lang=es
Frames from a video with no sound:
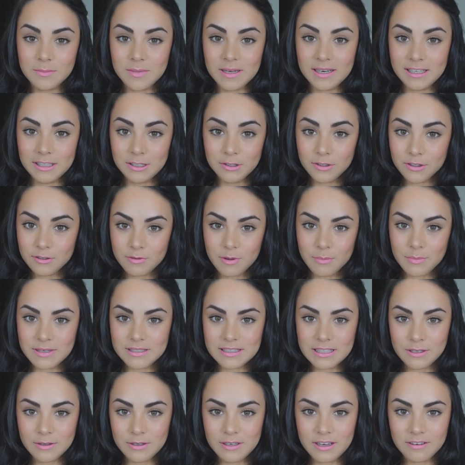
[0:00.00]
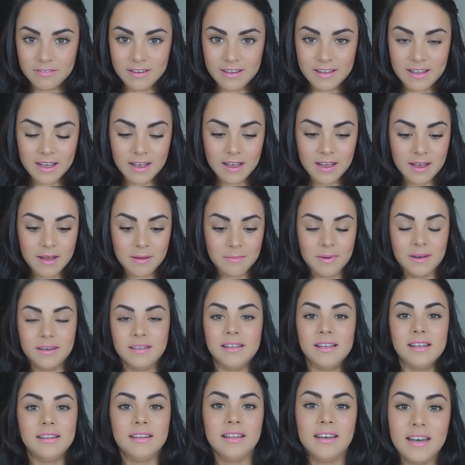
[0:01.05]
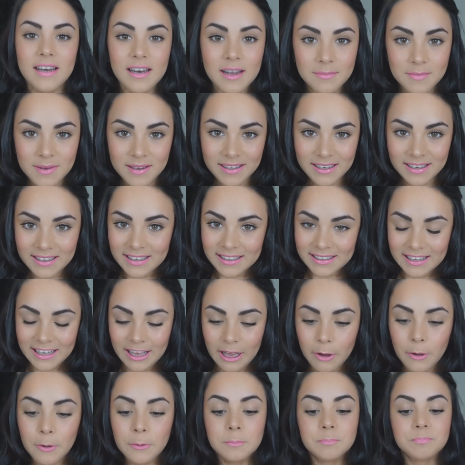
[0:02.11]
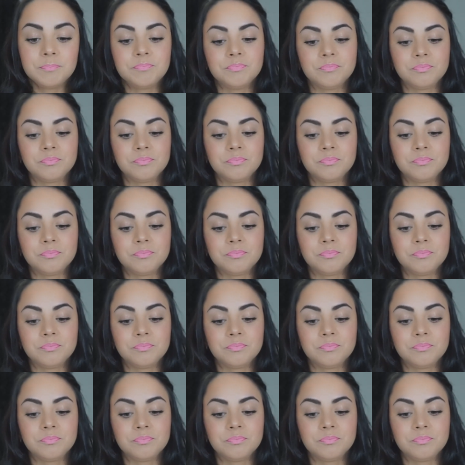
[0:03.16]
lo más lindo que me ha pasado en la vida, aparte de tener la madre que tengo.